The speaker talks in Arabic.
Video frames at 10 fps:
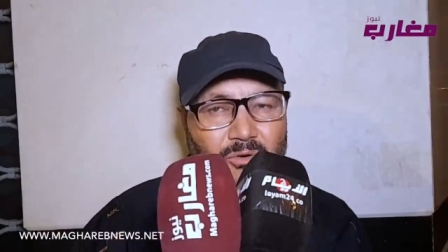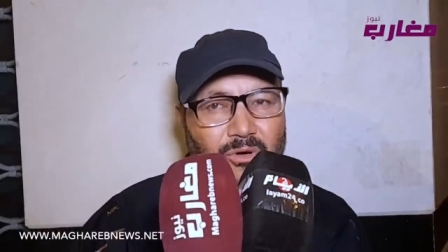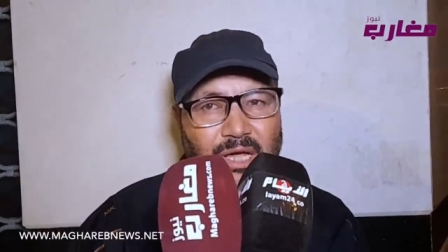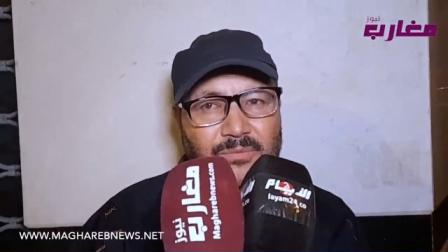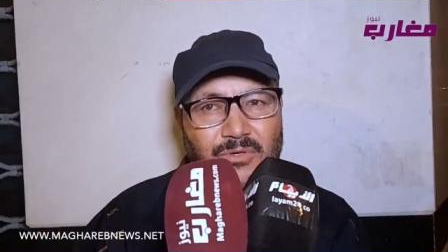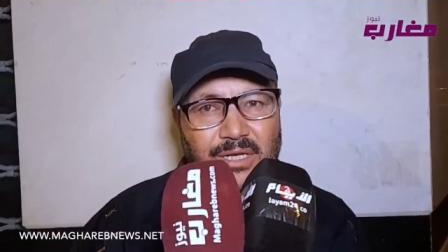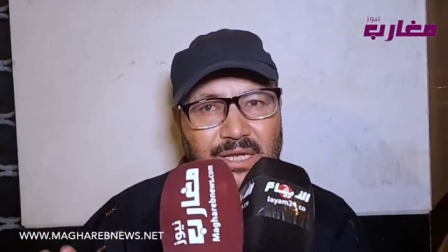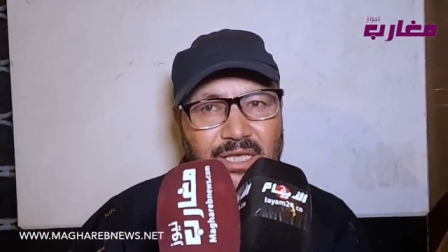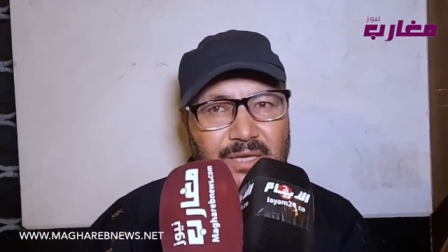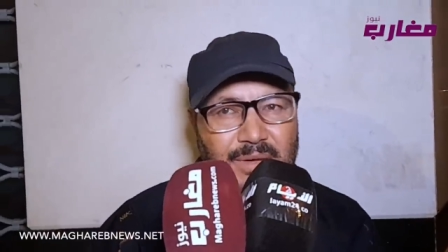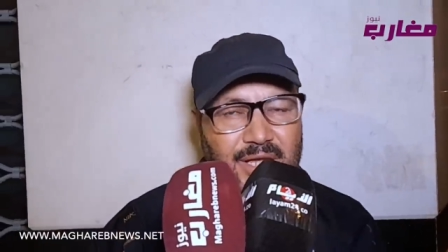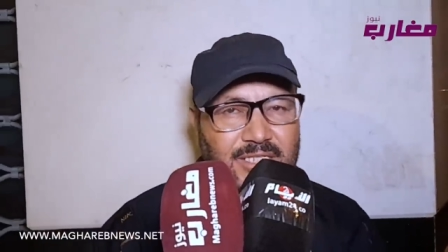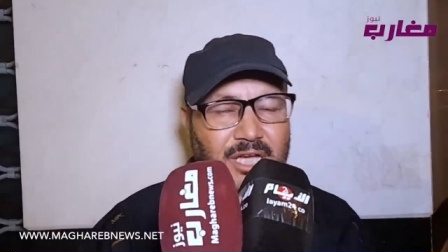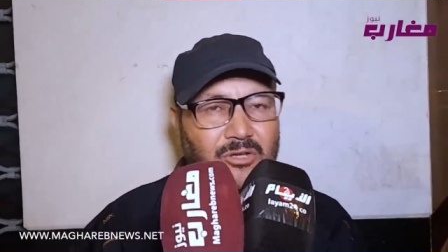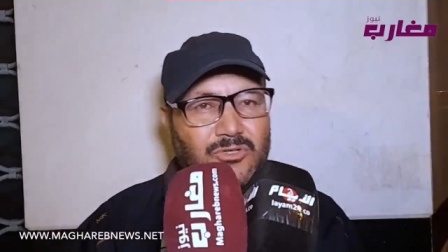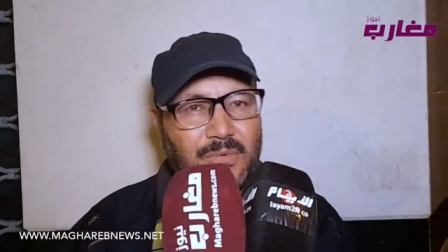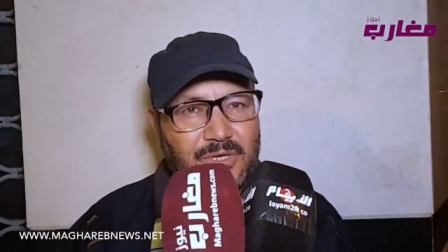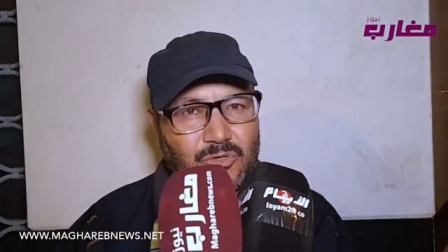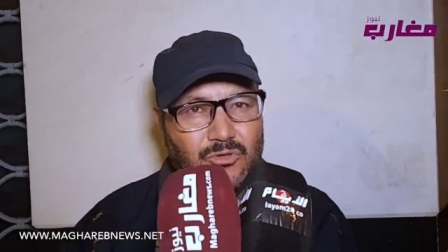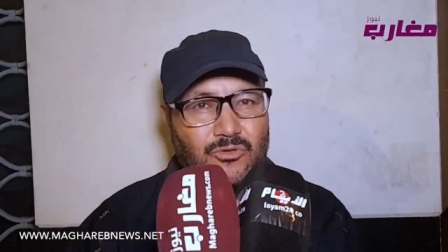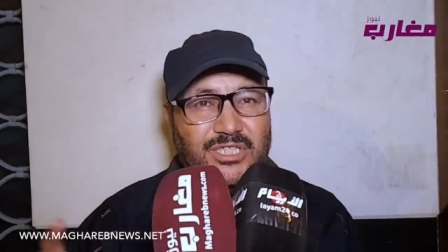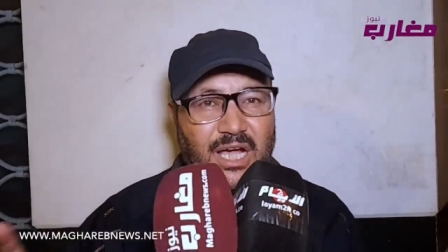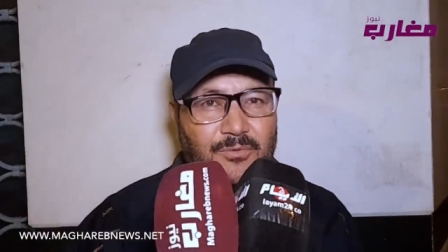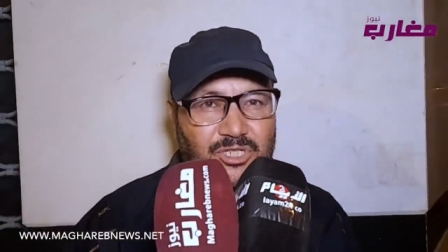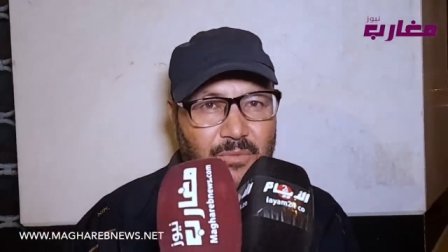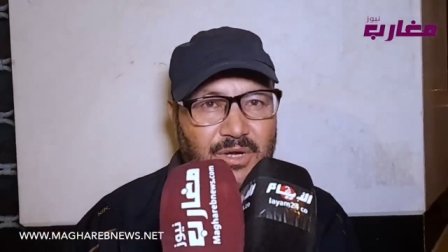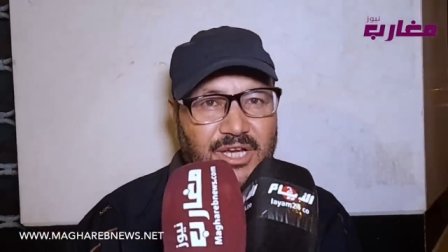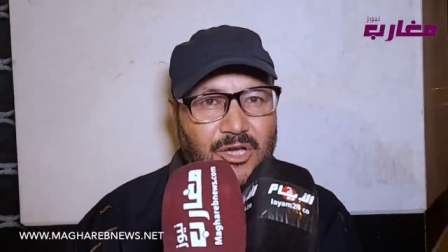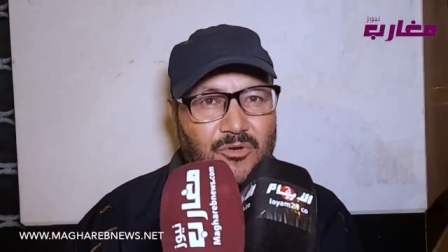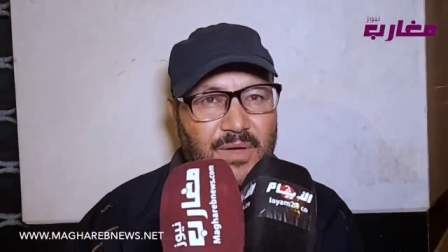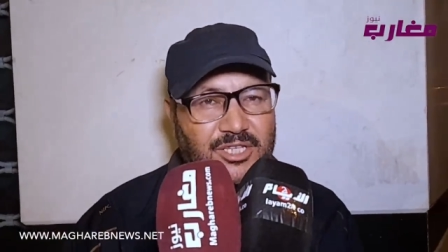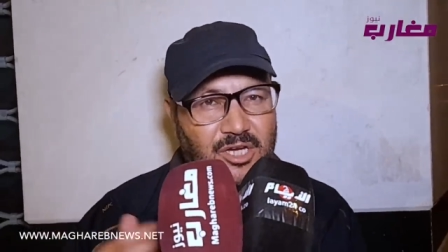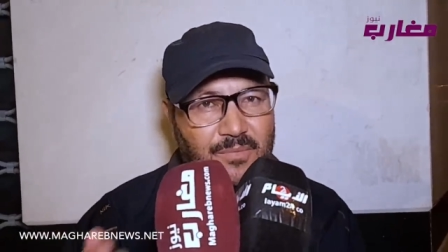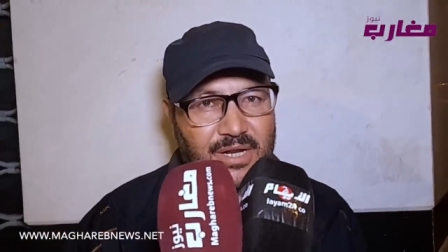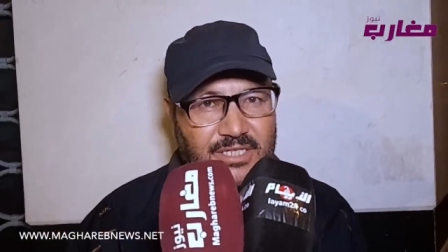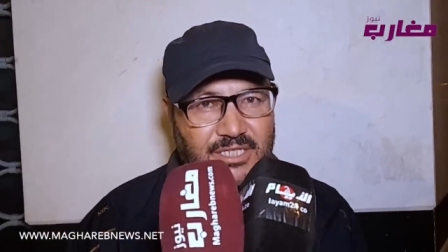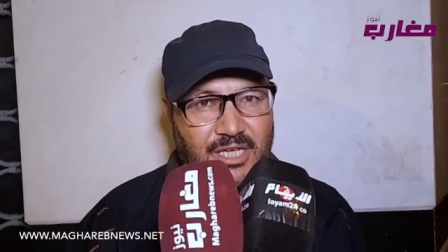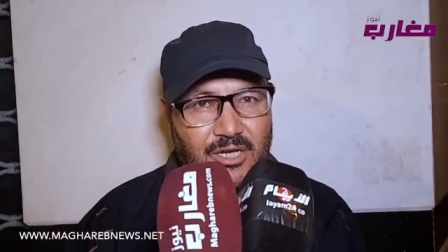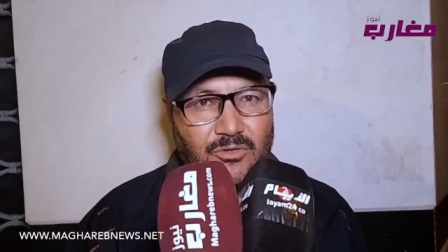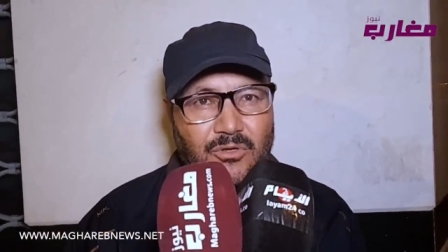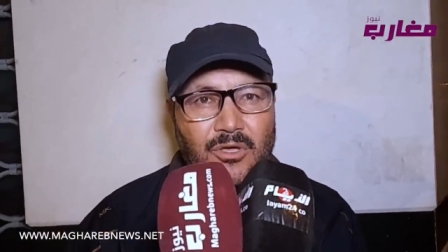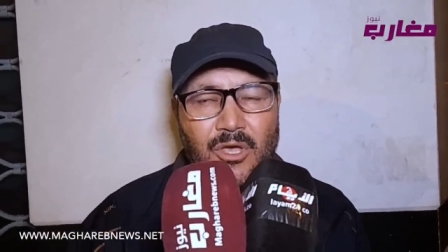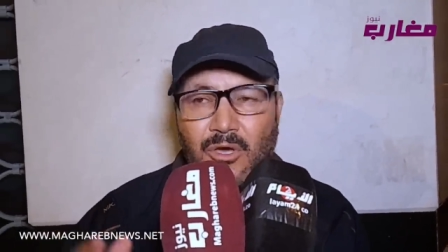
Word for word: والحمد لله دابا راه اعتقلوا دابا جوج وصحابو هما اللي كانوا معاه هما راه تعتقلوا